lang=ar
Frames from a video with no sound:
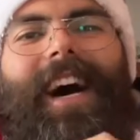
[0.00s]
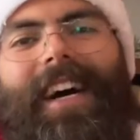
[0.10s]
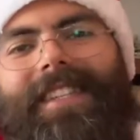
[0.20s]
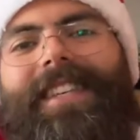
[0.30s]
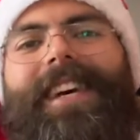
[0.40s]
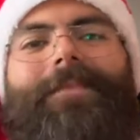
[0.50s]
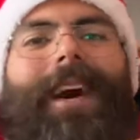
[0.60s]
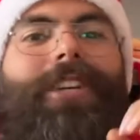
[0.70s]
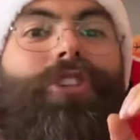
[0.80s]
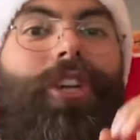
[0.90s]
عسل
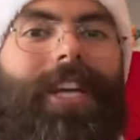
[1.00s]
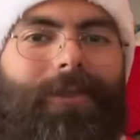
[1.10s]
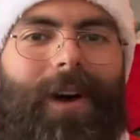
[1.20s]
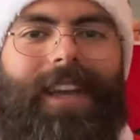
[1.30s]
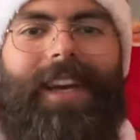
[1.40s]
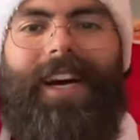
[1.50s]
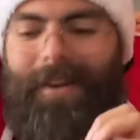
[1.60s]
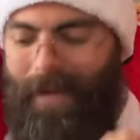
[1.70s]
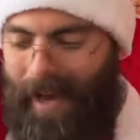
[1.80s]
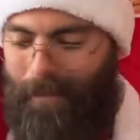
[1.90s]
مع جولي
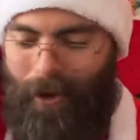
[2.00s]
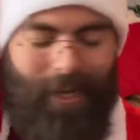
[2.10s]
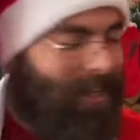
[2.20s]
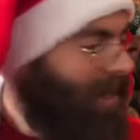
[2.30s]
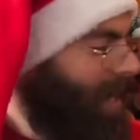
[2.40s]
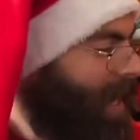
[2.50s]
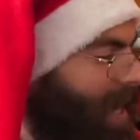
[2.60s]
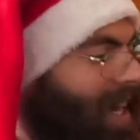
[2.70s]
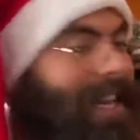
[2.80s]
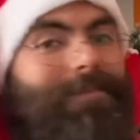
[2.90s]
رويال مع بولن
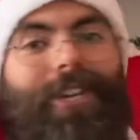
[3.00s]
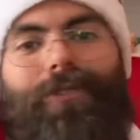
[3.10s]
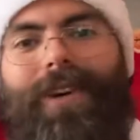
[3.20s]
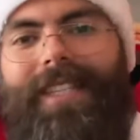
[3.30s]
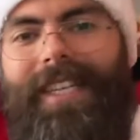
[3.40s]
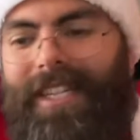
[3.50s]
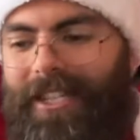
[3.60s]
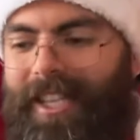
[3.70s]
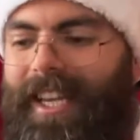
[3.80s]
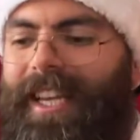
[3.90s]
للمجوزين
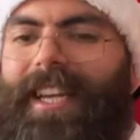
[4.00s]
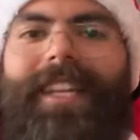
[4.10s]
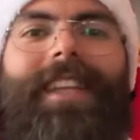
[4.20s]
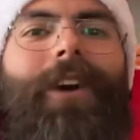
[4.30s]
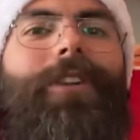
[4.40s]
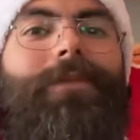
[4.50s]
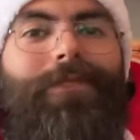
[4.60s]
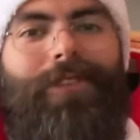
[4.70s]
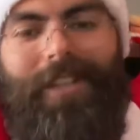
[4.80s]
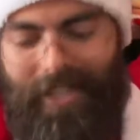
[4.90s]
جديد او اللي
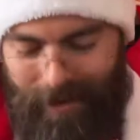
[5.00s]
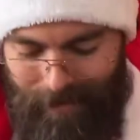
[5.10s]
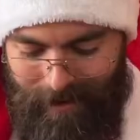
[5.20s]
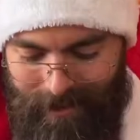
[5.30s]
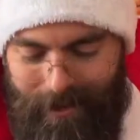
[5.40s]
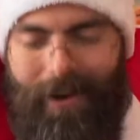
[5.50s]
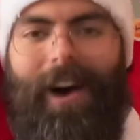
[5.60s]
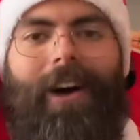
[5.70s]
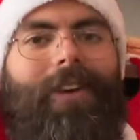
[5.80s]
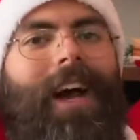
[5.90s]
بدهم يتجوزوا
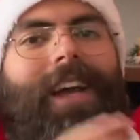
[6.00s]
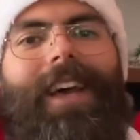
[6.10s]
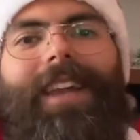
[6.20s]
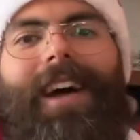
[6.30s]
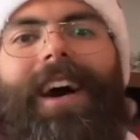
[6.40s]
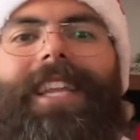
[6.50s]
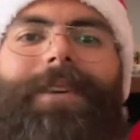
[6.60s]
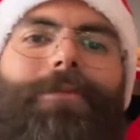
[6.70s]
او لحيلا حدا